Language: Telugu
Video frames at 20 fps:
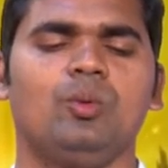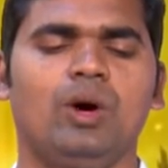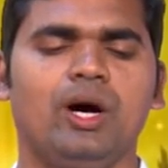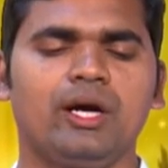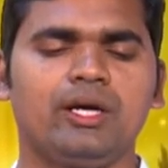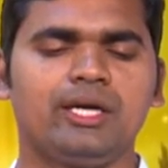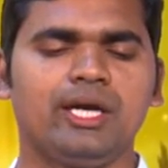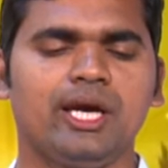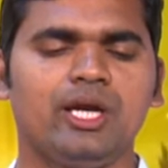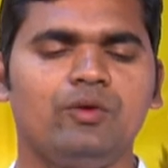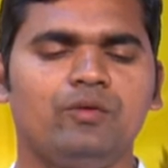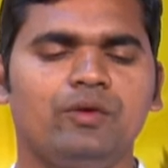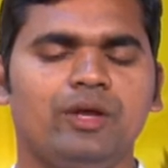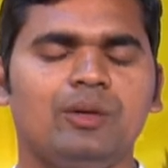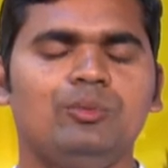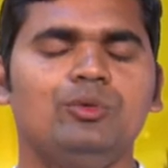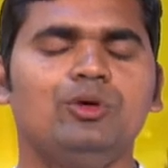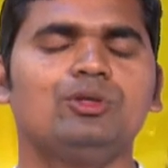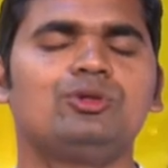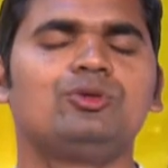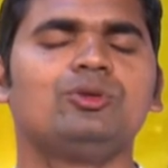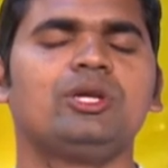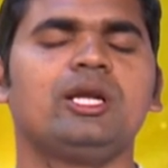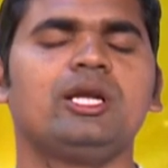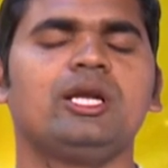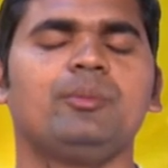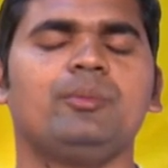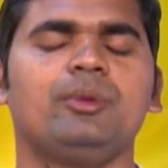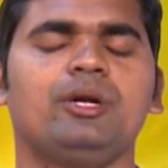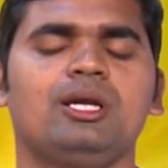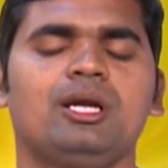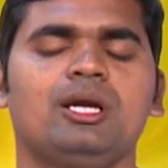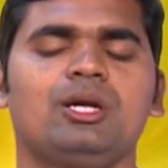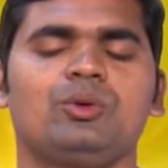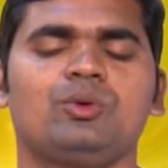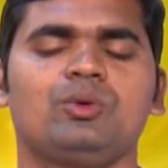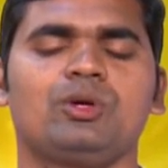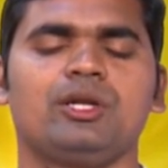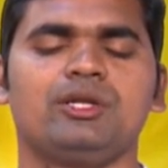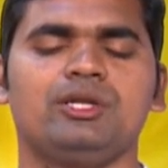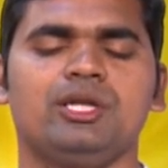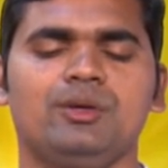వాక్యాన్ని వినబోతున్న నీ బిడ్డలను కూడా